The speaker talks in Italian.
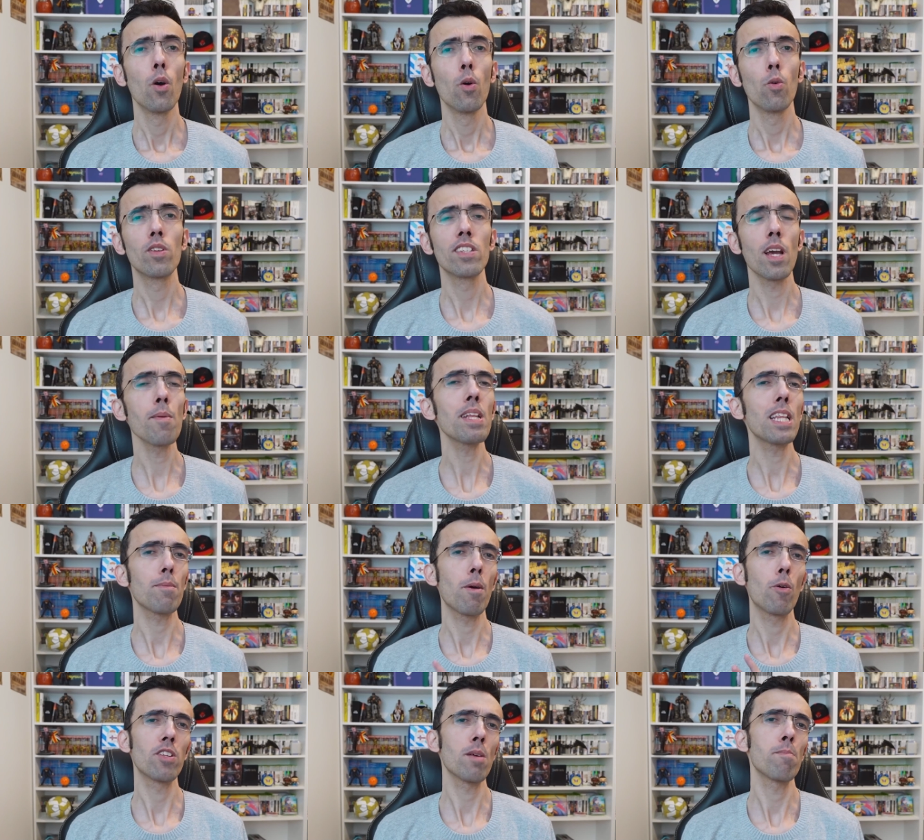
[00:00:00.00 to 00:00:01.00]
Ultimamente
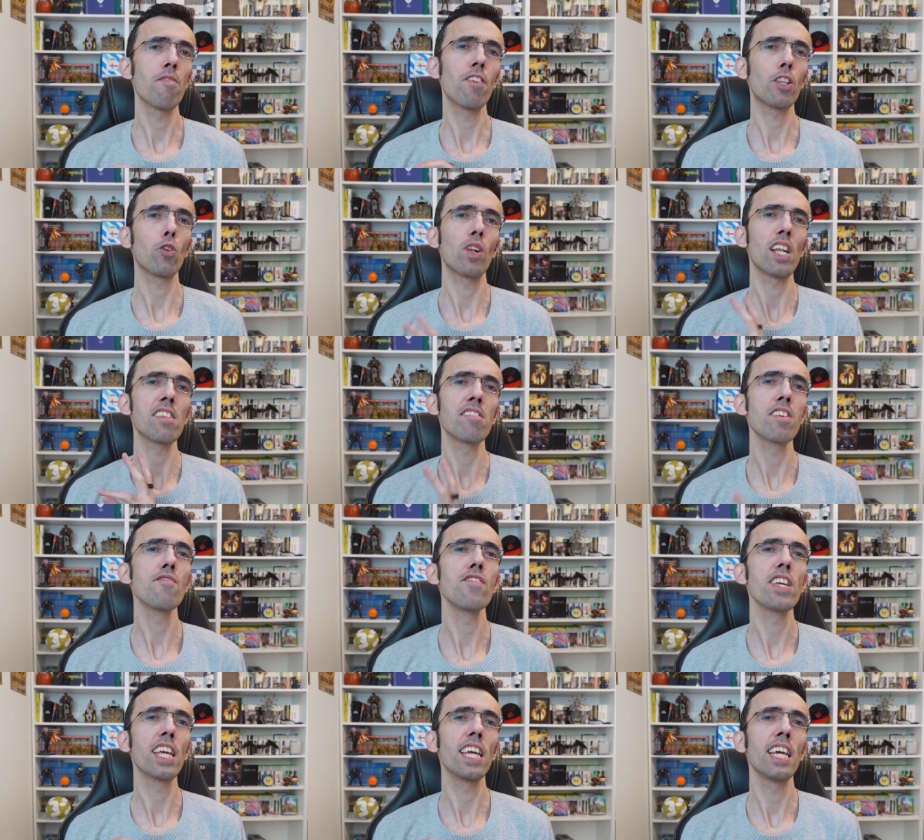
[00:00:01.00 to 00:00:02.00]
abbiamo sempre fatto
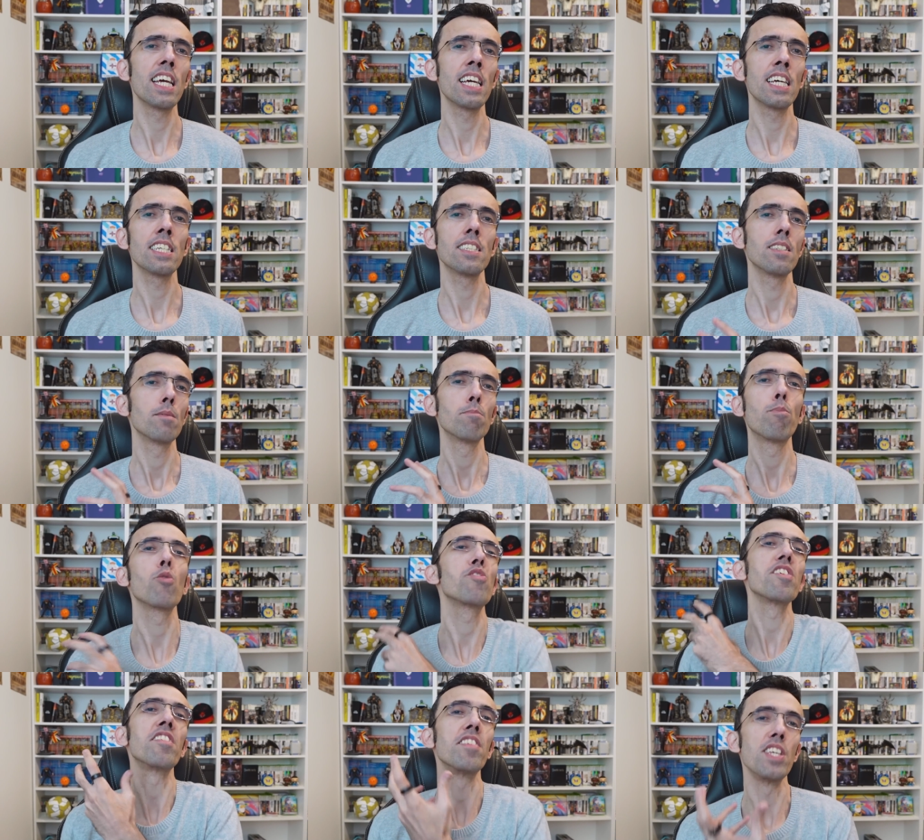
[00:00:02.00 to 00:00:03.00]
classifiche
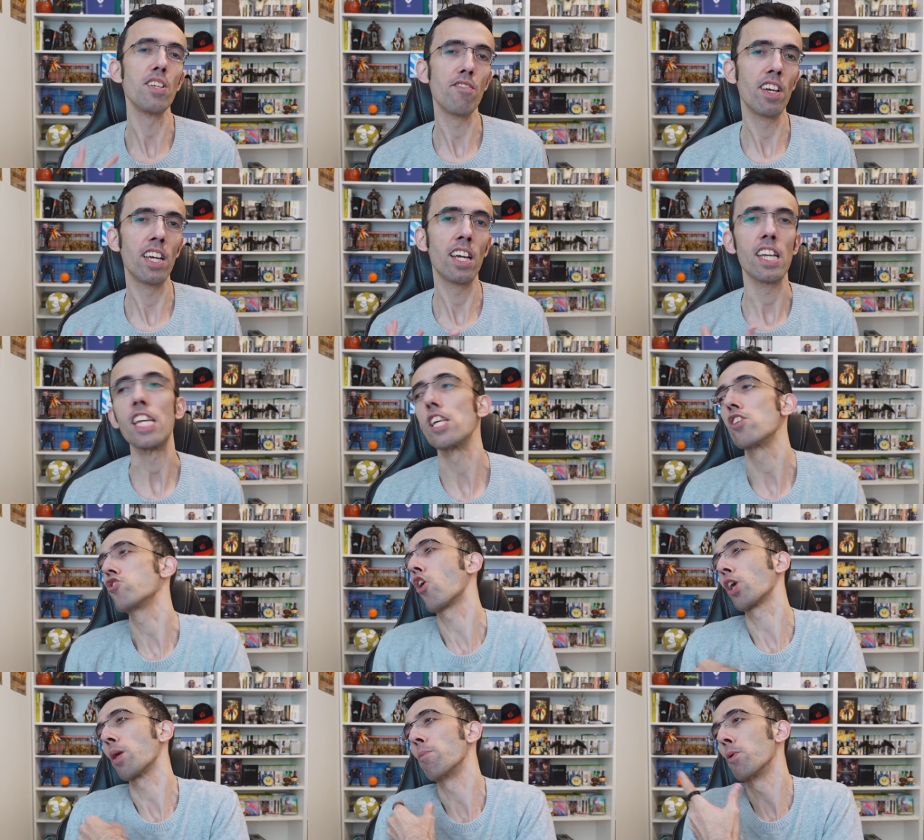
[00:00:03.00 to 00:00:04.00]
positive, i
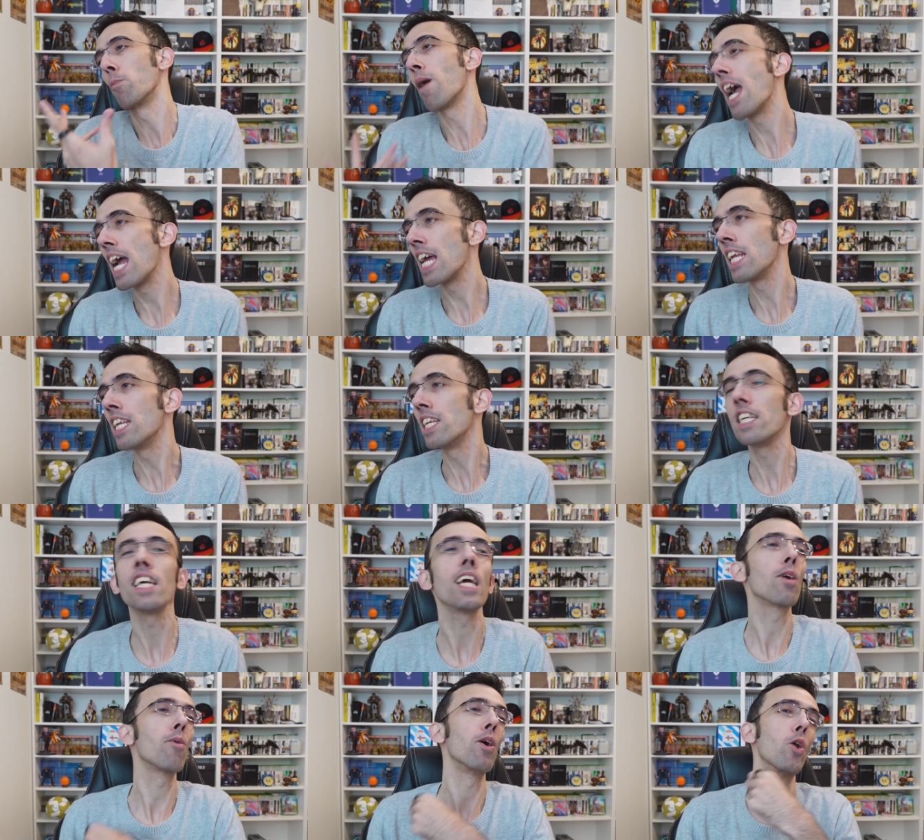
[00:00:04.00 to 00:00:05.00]
giochi più belli,
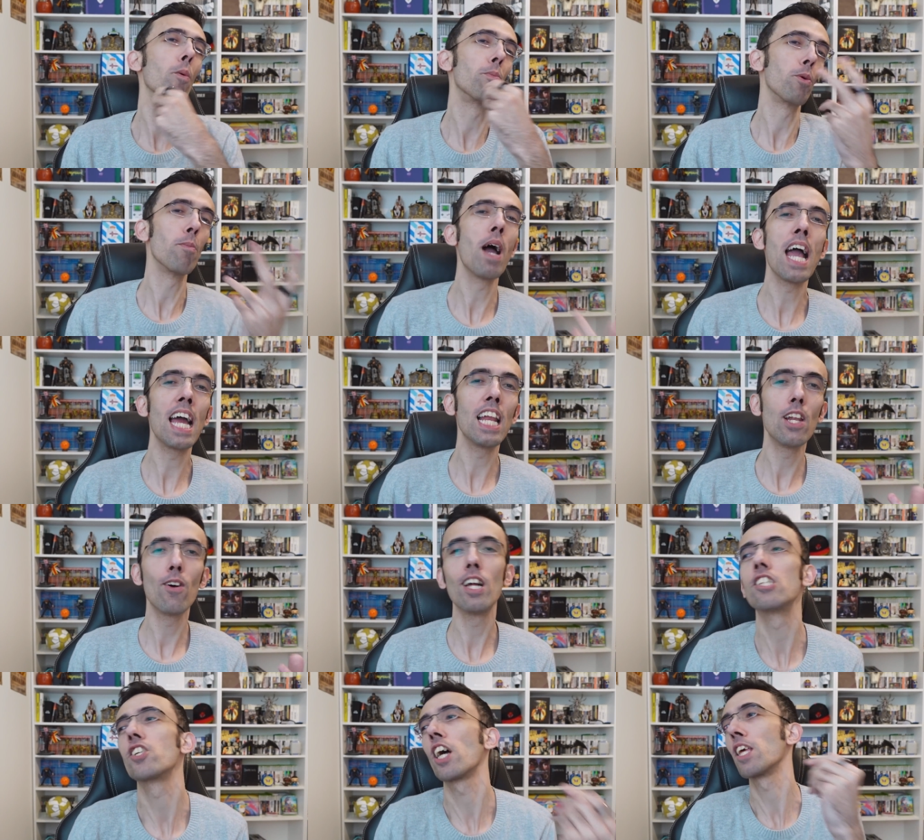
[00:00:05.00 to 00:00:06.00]
e quello più bello,
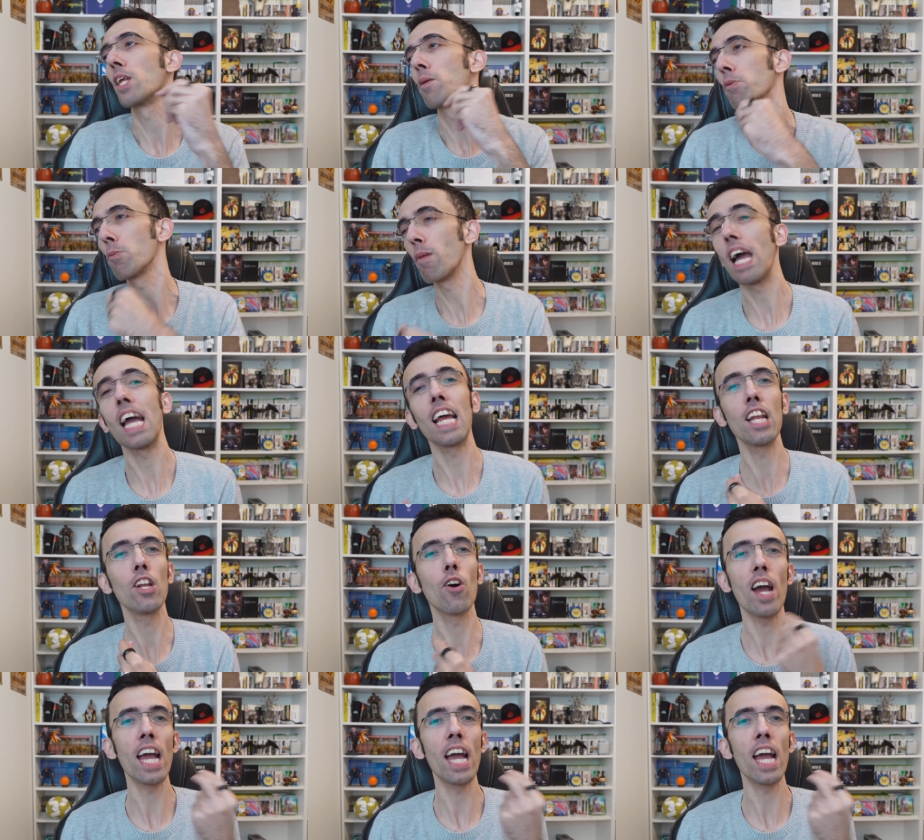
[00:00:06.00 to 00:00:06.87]
e il genere più bello.